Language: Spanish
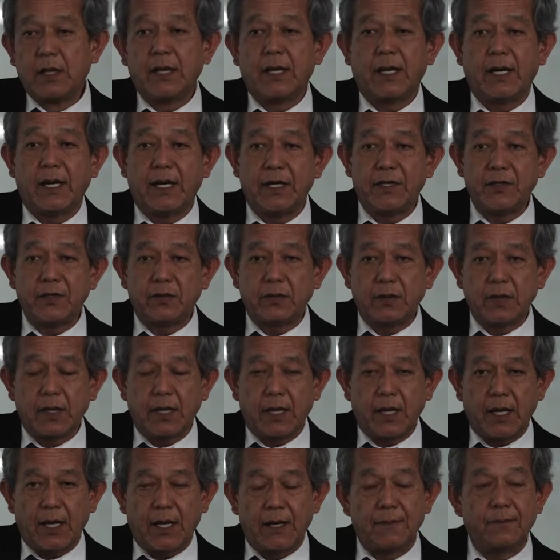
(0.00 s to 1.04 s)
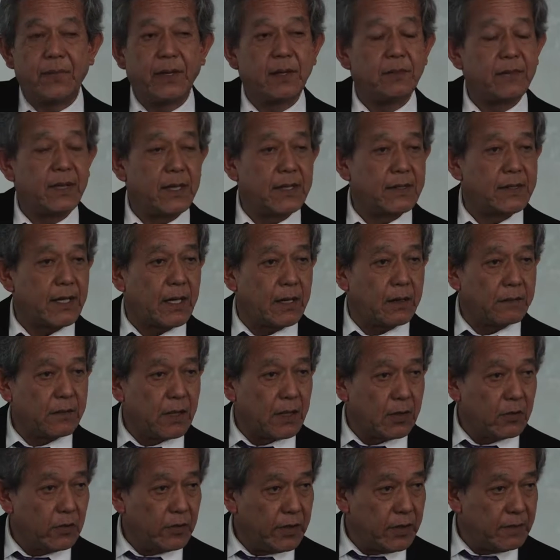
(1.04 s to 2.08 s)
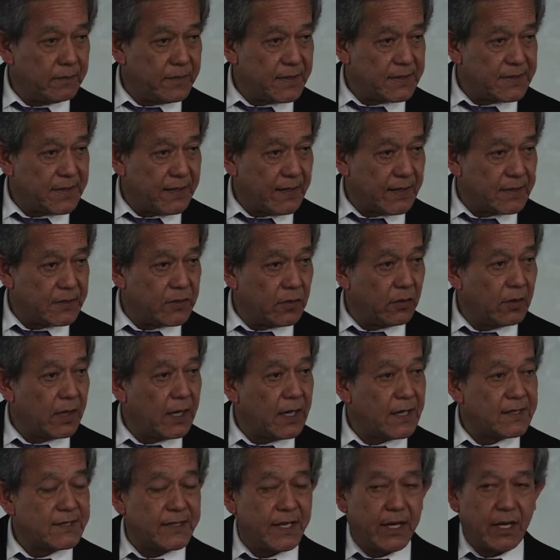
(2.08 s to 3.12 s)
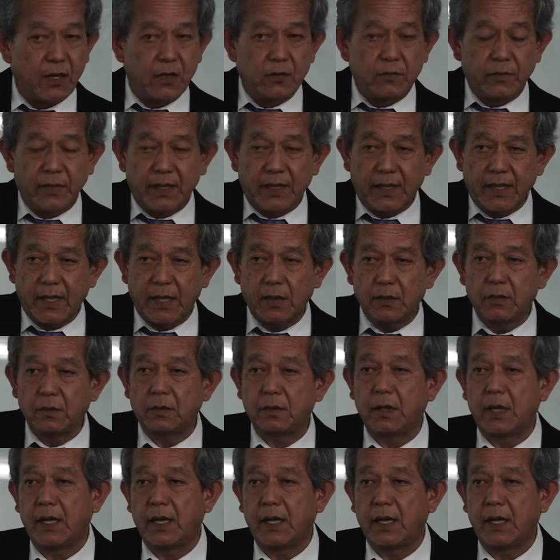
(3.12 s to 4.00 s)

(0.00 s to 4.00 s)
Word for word: el hecho de que el primer trabajo de investigación que les he encomendado